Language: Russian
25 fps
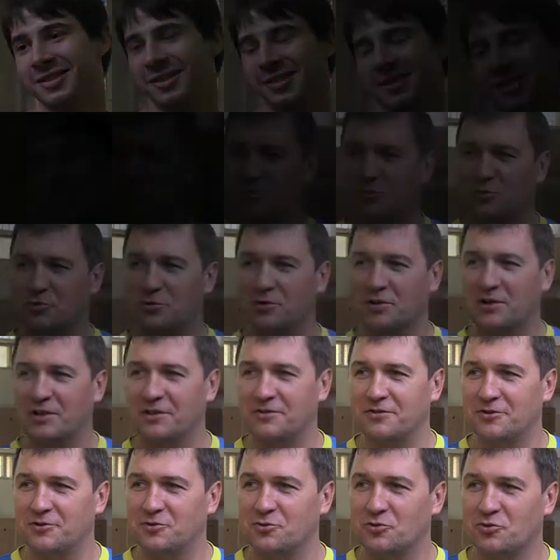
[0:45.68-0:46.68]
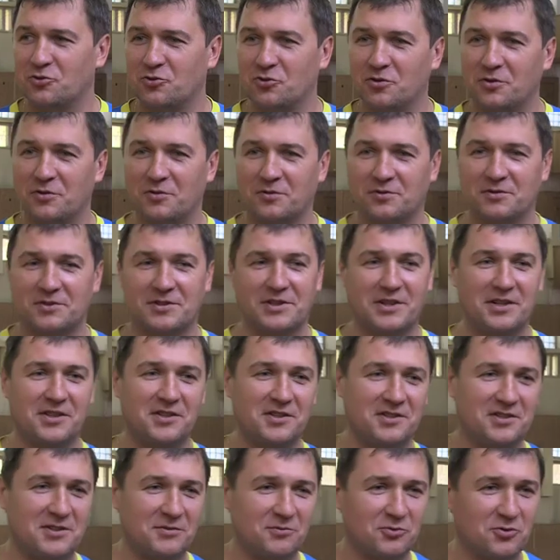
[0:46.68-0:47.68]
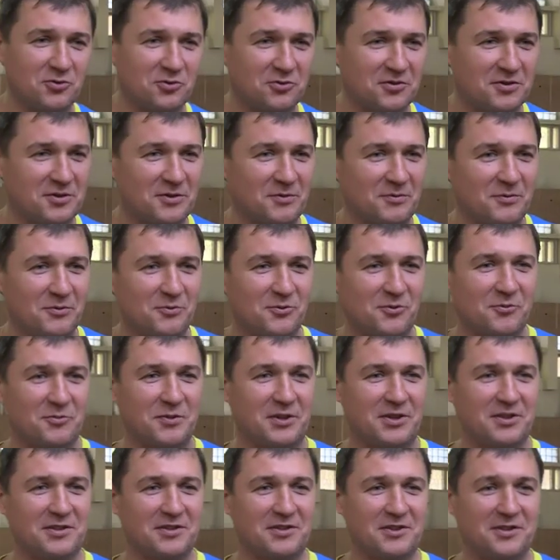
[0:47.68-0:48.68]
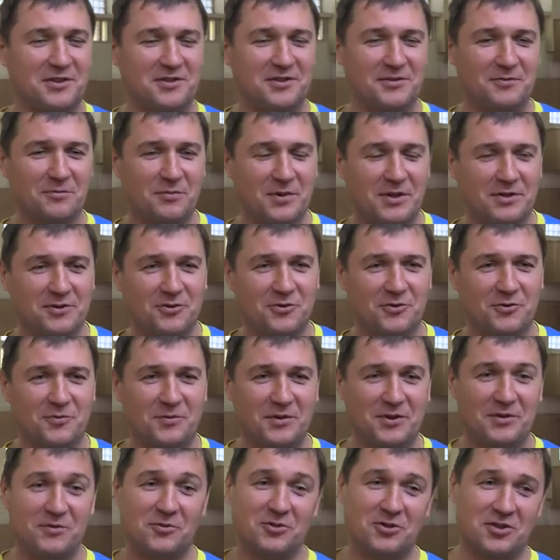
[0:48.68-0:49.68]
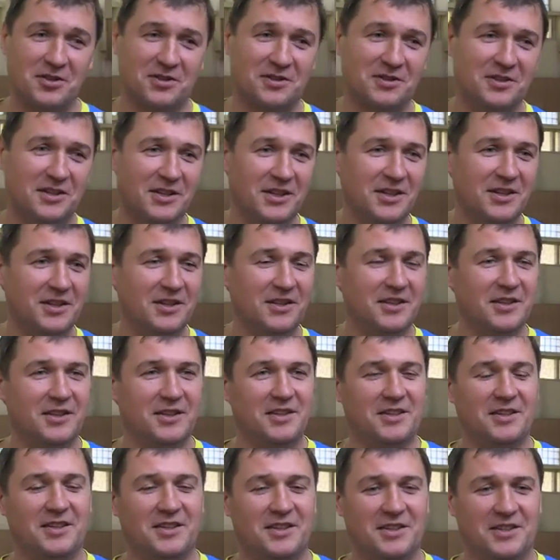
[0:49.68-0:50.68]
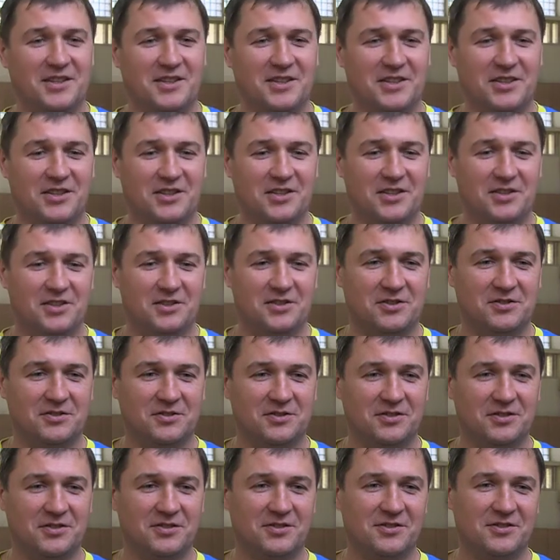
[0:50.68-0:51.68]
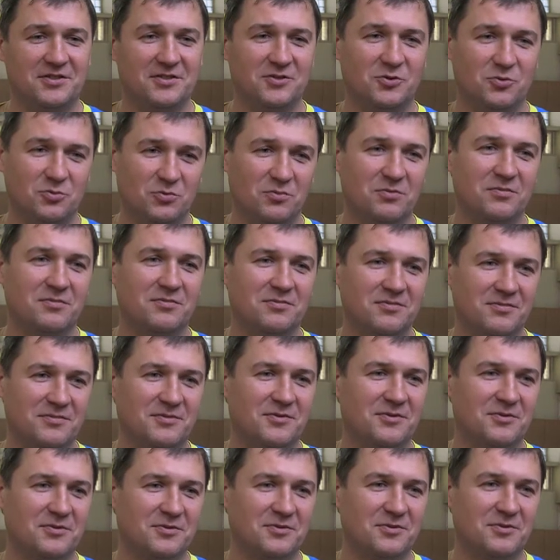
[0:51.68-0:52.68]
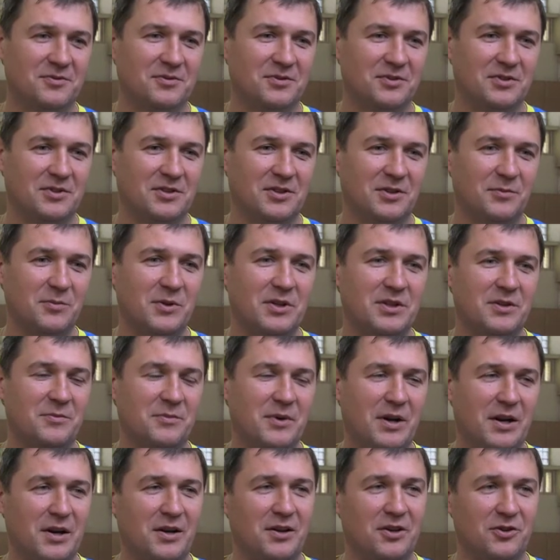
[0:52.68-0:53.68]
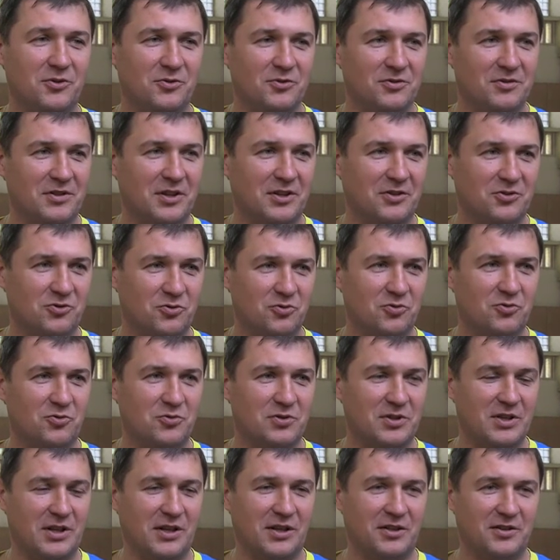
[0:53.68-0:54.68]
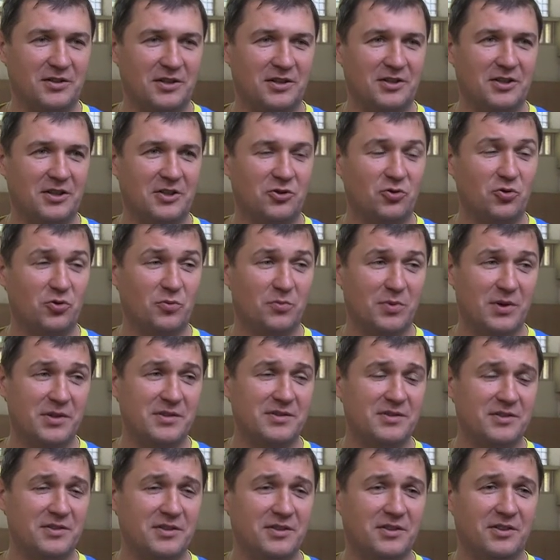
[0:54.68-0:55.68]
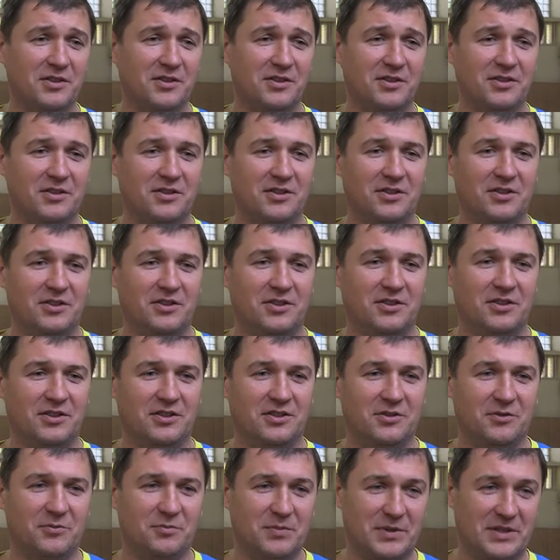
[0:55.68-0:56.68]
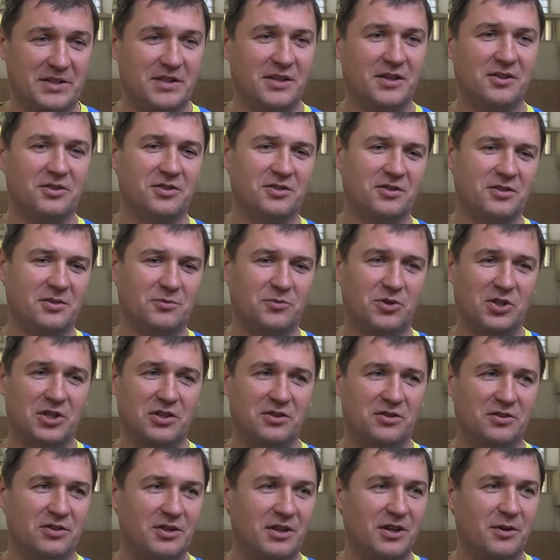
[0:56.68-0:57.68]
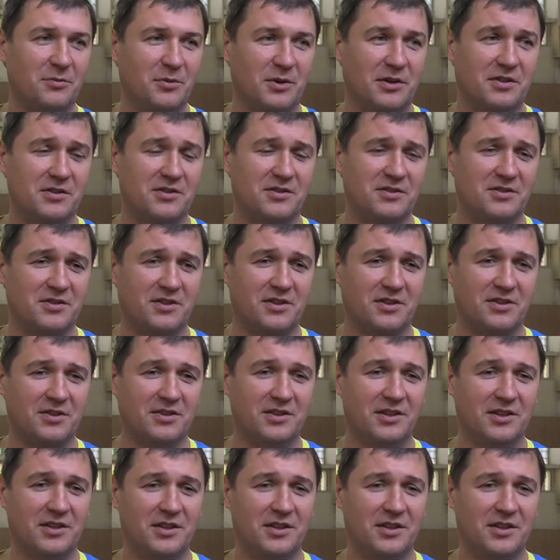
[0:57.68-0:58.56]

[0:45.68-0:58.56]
Не буду кривить душой, с радостным чувством мы будем покидать базу, потому что э, ну, Ребята морально так чуть устали да, на одной базе и последние там, три недели практически.